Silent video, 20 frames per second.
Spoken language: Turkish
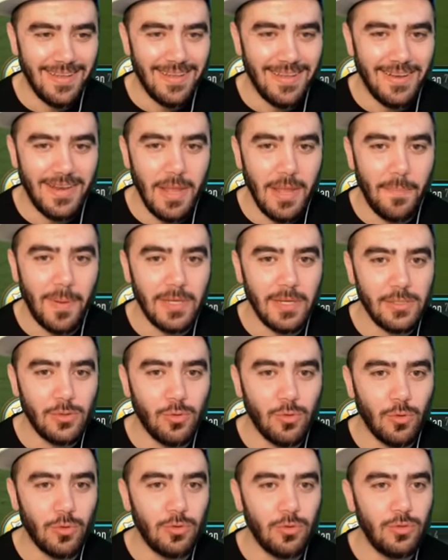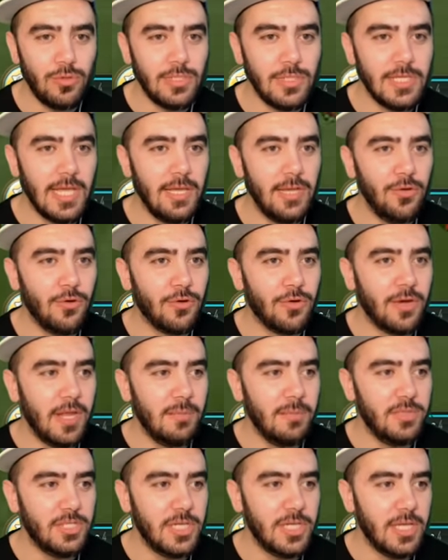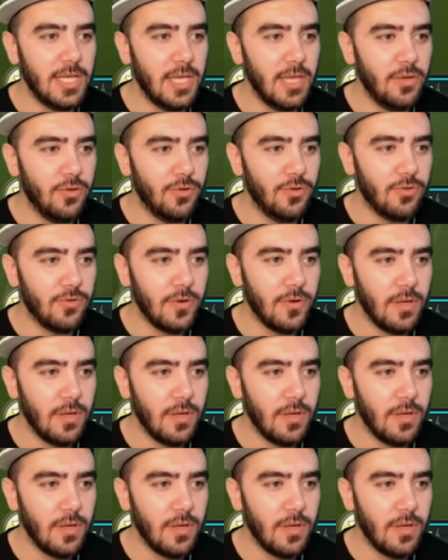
Ne pas doğru dürüz geliyor ne bir şey geliyor.